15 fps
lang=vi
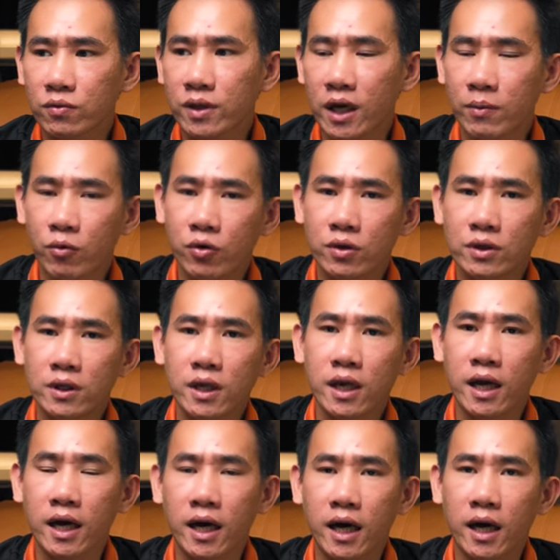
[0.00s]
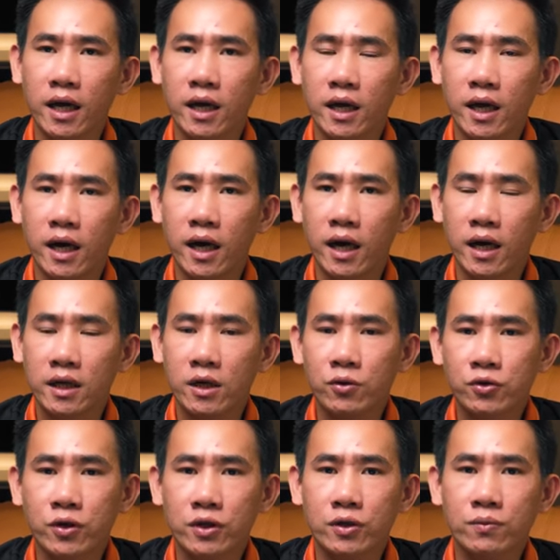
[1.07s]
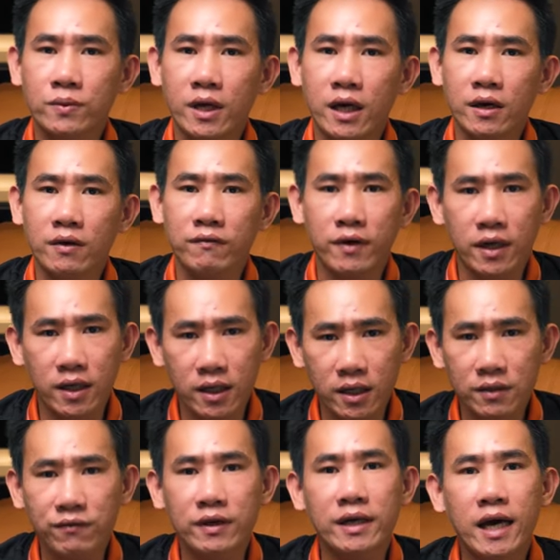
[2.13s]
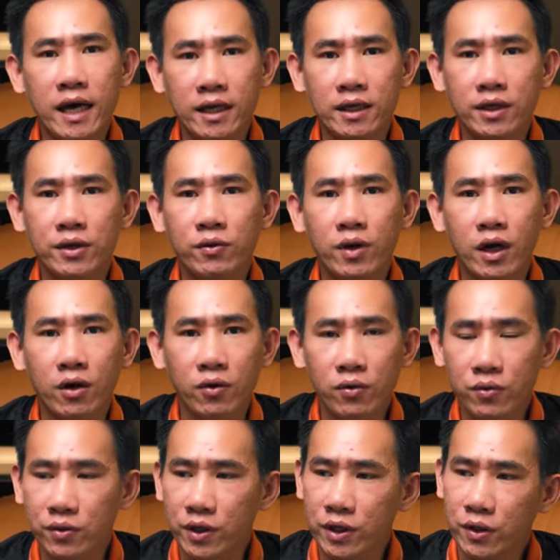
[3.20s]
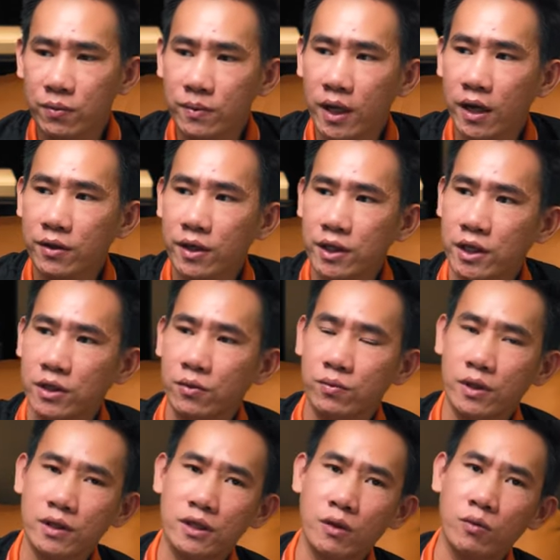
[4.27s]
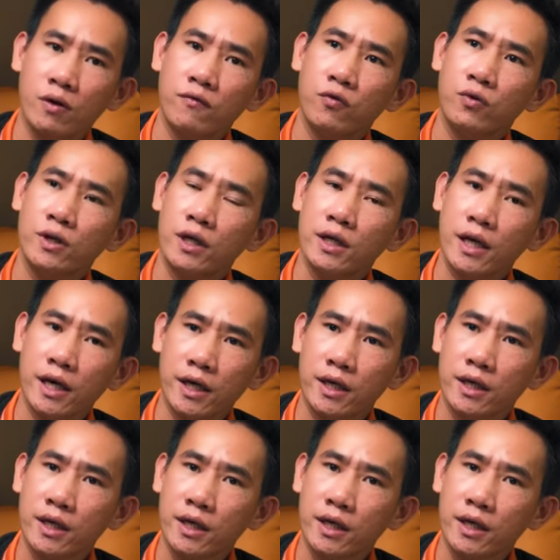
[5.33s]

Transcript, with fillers: chúng ta muốn là công suất chúng ta phải lớn, phải đạt được yêu cầu thì chúng ta có thể sử dụng những dòng loa full đứng này,